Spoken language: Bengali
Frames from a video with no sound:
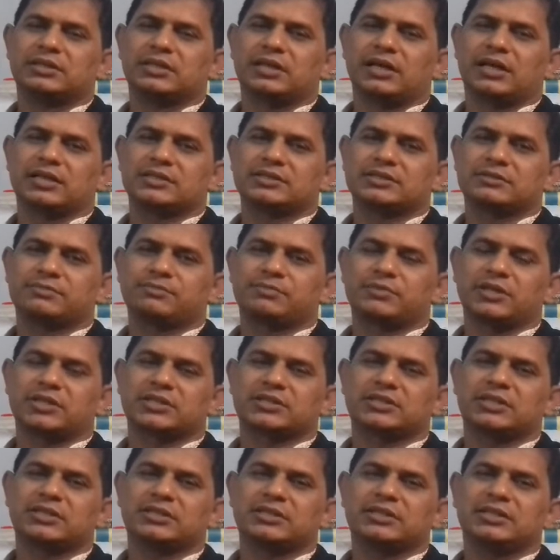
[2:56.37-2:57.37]

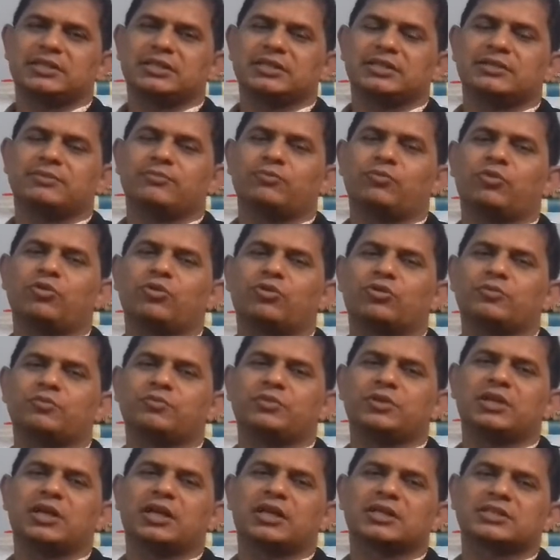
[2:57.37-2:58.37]
রাজপ্রাসাদে
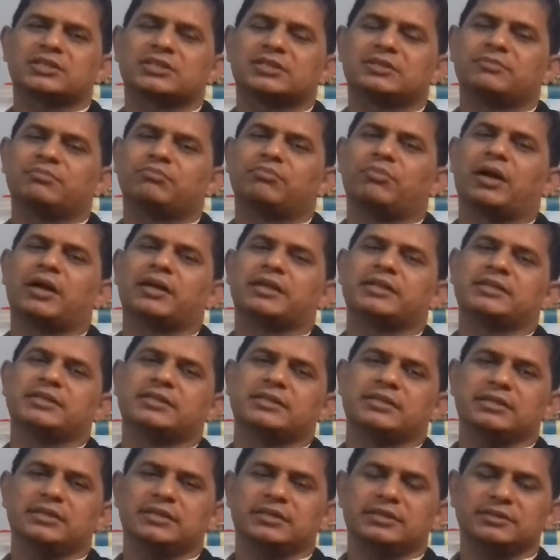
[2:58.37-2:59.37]
ভোগবিলাস বাড়িয়ে
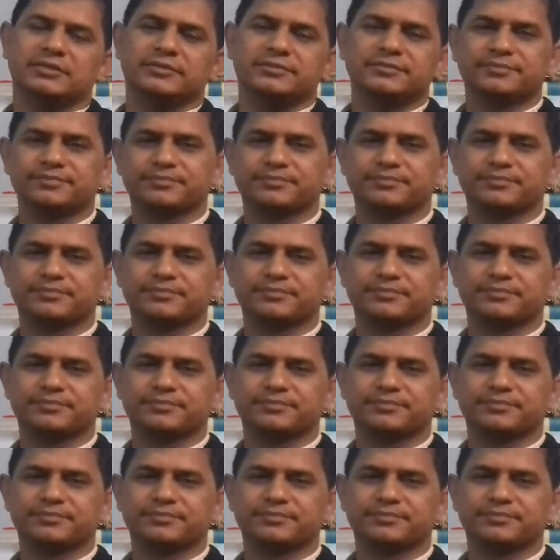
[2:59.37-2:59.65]
দিলেন